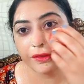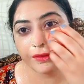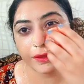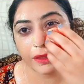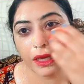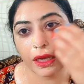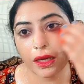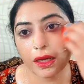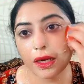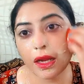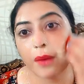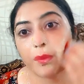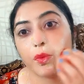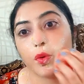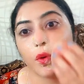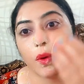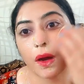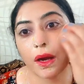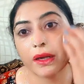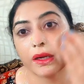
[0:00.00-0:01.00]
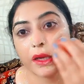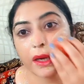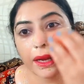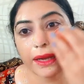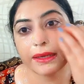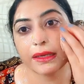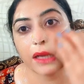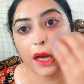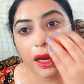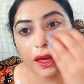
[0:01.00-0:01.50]
इवन अगर आपको अंडर
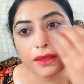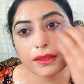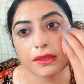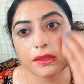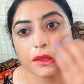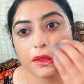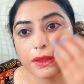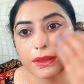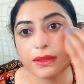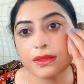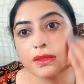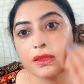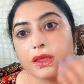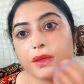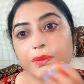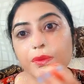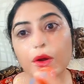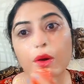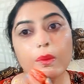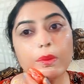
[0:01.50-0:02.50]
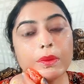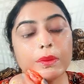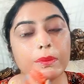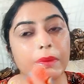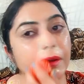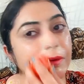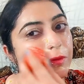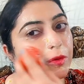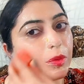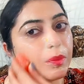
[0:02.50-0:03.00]
आई डार्क सर्कल्स की
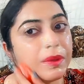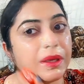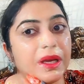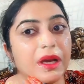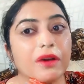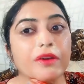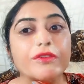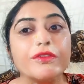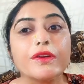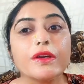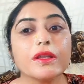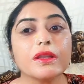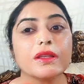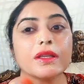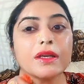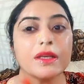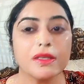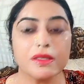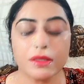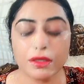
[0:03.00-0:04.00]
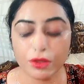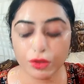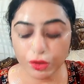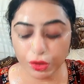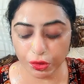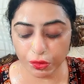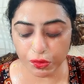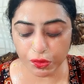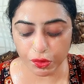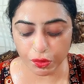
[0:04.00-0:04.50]
प्रॉब्लम है वो भी काफ़ी हद तक इससे
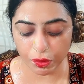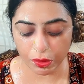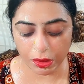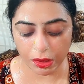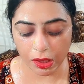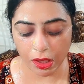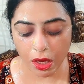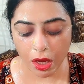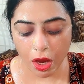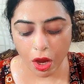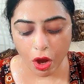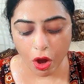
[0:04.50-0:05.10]
रिड्यूस होगी